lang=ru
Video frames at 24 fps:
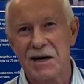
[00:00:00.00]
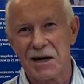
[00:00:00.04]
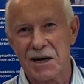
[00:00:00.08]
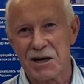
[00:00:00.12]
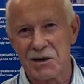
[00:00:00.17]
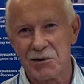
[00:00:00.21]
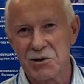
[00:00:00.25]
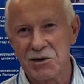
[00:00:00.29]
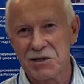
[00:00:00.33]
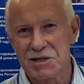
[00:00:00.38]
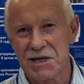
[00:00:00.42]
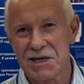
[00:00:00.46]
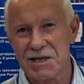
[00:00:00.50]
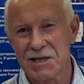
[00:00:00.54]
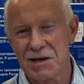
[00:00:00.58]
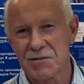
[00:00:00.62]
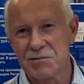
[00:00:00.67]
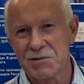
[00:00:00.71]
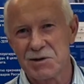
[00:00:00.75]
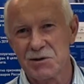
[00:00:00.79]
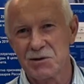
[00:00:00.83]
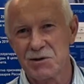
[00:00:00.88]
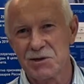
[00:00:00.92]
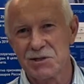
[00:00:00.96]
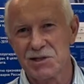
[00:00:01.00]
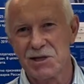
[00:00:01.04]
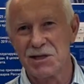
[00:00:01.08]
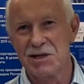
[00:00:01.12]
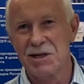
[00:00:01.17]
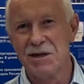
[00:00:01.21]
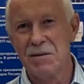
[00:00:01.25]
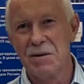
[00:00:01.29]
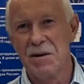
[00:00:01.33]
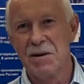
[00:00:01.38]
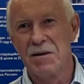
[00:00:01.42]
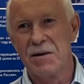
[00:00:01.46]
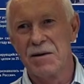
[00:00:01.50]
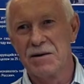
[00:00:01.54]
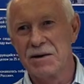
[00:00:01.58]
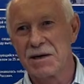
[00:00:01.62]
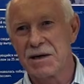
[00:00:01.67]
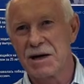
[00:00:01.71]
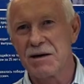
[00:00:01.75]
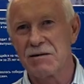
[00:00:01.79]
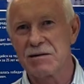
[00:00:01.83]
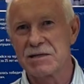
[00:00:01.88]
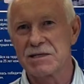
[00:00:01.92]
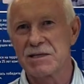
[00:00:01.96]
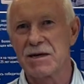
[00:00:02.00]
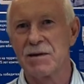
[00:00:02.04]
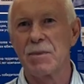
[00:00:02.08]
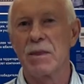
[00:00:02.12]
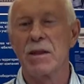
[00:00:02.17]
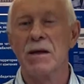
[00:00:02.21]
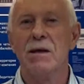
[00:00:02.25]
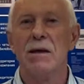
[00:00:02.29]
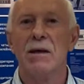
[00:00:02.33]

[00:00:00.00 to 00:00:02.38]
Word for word: хорошая, нам все очень нравится.